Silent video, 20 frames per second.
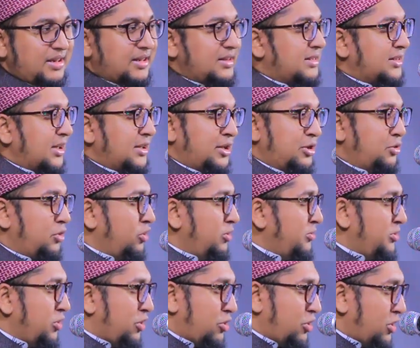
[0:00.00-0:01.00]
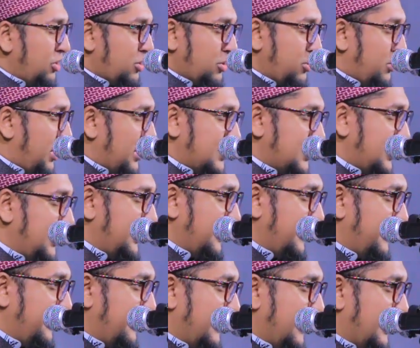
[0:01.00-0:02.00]
ইত্যাদি ধর্মীয় গ্রন্থ আছে
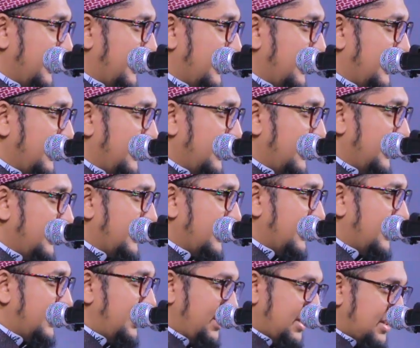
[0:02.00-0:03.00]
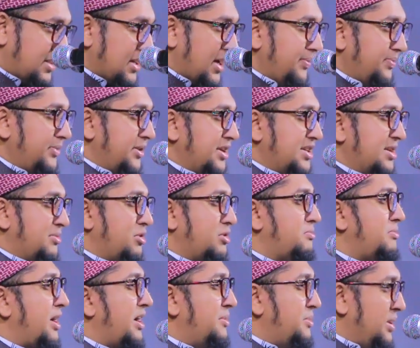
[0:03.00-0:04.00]
খ্রিস্টানদের যেমন
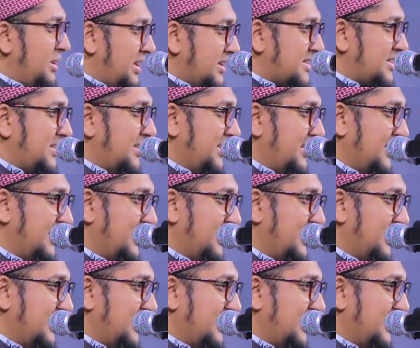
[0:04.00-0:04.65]
বাইবেল আছে